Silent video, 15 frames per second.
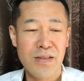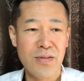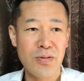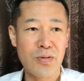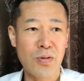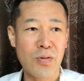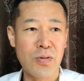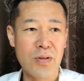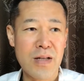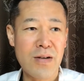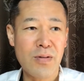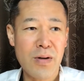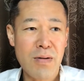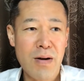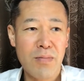いうところで
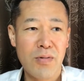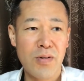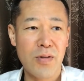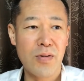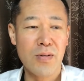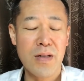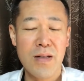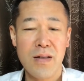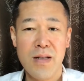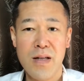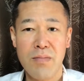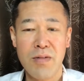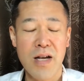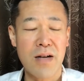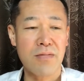これはもうほんで値
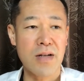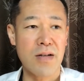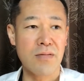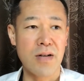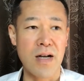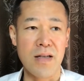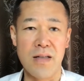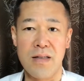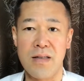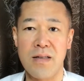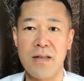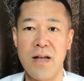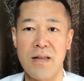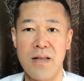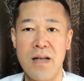段も100円ぐらい
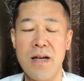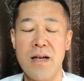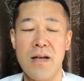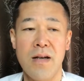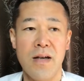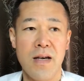なんでね、